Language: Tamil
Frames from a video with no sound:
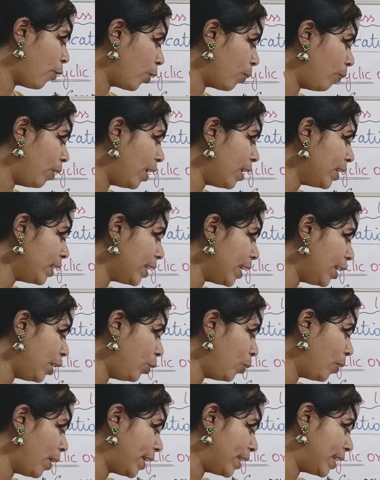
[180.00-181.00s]
ஃபார்முலா சி
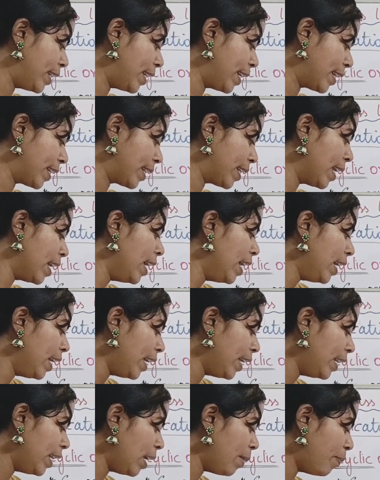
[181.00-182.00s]
டூ ஹெச் சிக்ஸ்
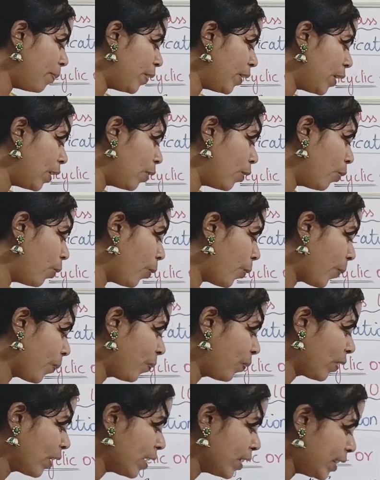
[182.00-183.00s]
இதை எப்படி எழுதுகிறோம்
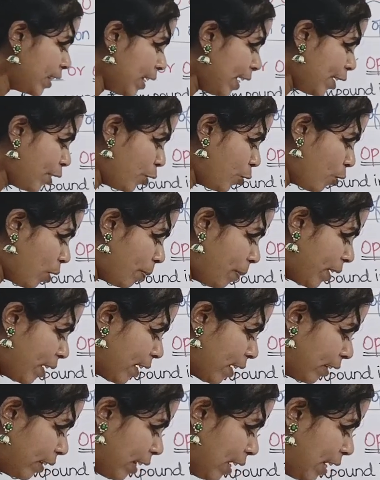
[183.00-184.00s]
சி டூ
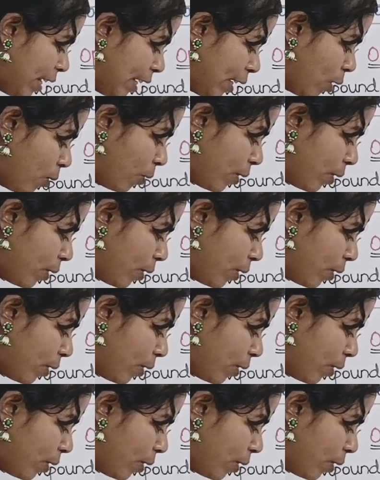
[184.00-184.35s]
அப்படிங்கிறதுனால இங்கே